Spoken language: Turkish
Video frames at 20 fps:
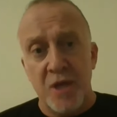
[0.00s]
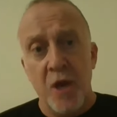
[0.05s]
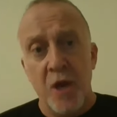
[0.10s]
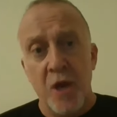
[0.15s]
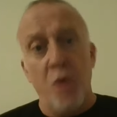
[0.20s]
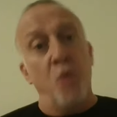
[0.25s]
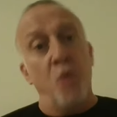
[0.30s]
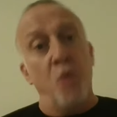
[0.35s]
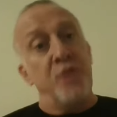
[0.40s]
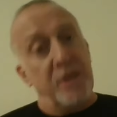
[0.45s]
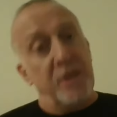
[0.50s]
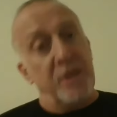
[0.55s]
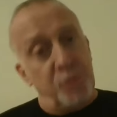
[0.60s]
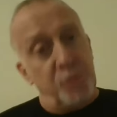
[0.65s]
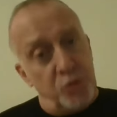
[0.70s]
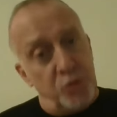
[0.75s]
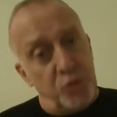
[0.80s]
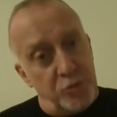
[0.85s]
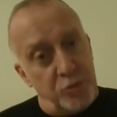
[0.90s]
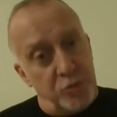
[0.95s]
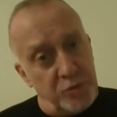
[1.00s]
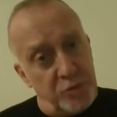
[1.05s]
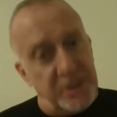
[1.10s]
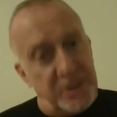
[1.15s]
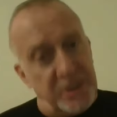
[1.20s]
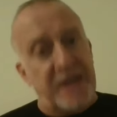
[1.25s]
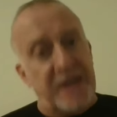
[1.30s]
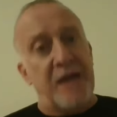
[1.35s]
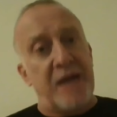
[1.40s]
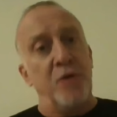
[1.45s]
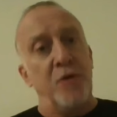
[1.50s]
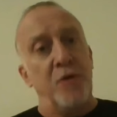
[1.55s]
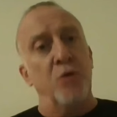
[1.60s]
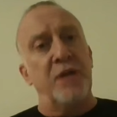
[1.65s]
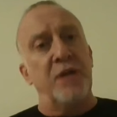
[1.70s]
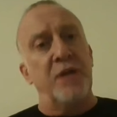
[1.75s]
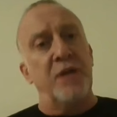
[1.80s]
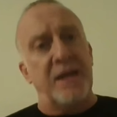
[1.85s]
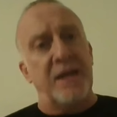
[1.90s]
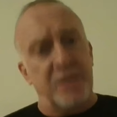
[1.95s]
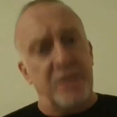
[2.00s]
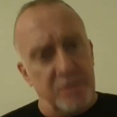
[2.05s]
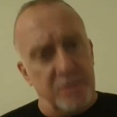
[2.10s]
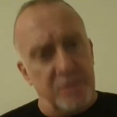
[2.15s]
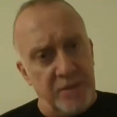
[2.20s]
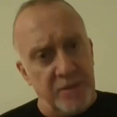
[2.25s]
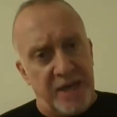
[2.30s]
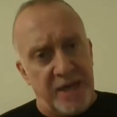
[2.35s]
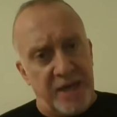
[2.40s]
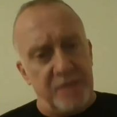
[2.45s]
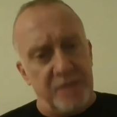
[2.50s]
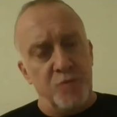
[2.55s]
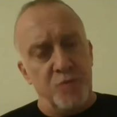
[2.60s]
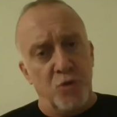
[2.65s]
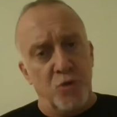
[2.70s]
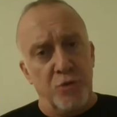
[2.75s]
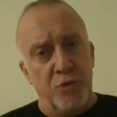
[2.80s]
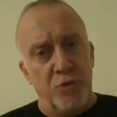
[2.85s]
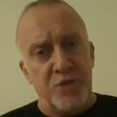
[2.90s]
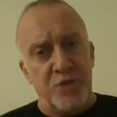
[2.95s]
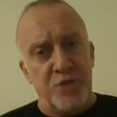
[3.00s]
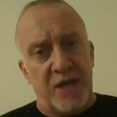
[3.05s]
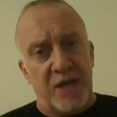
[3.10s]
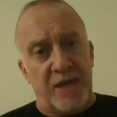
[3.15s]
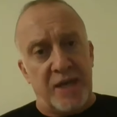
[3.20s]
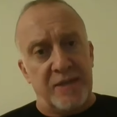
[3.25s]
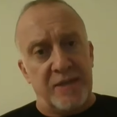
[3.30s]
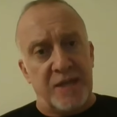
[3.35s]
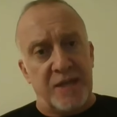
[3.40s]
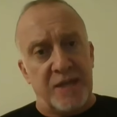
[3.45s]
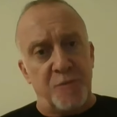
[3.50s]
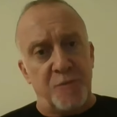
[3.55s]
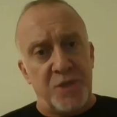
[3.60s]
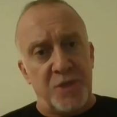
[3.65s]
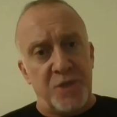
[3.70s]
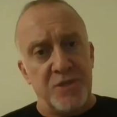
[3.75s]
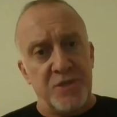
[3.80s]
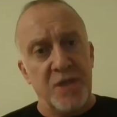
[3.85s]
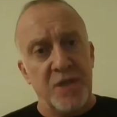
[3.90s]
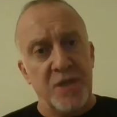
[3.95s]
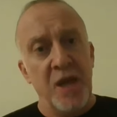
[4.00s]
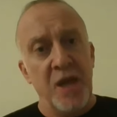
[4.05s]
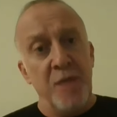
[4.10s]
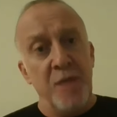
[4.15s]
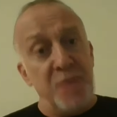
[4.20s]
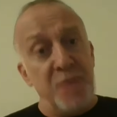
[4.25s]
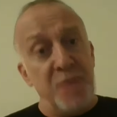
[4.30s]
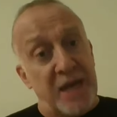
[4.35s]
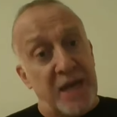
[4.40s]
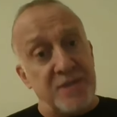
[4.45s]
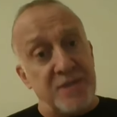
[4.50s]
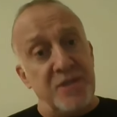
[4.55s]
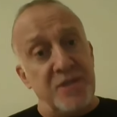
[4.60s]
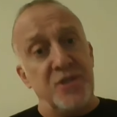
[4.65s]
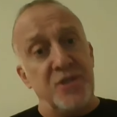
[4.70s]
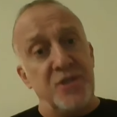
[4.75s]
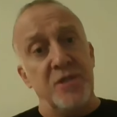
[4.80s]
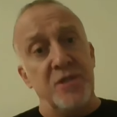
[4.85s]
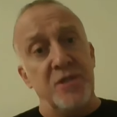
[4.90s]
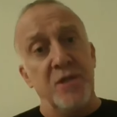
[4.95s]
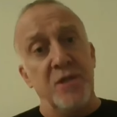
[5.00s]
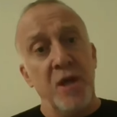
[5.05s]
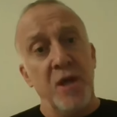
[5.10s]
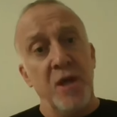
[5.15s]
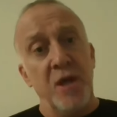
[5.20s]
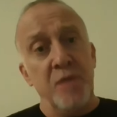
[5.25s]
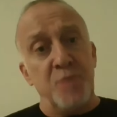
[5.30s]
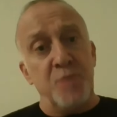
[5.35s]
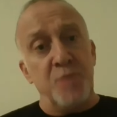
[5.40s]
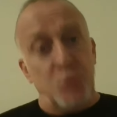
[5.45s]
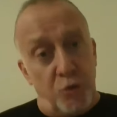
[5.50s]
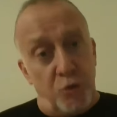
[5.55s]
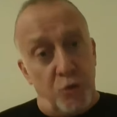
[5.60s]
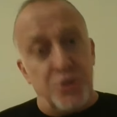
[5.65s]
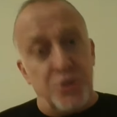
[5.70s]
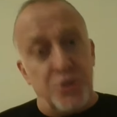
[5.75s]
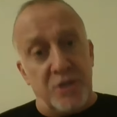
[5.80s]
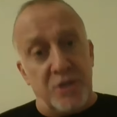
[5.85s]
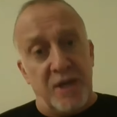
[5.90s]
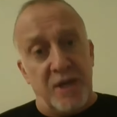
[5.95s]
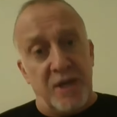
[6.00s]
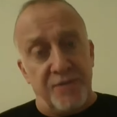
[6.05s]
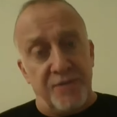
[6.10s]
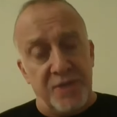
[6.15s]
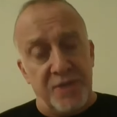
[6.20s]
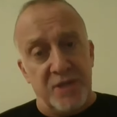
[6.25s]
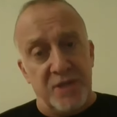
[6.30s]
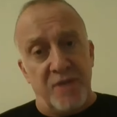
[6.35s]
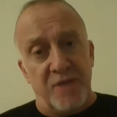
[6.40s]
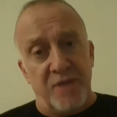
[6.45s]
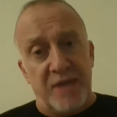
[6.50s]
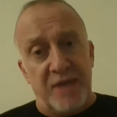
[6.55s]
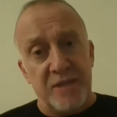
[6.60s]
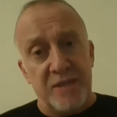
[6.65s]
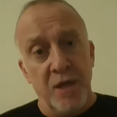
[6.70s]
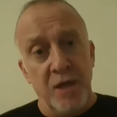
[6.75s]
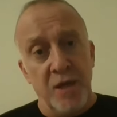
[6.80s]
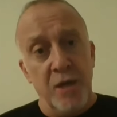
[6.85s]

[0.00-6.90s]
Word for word: onlara bunu yararlı olarak yardımcı olacağını anlatmanız biraz işin psikolojik tarafları da var.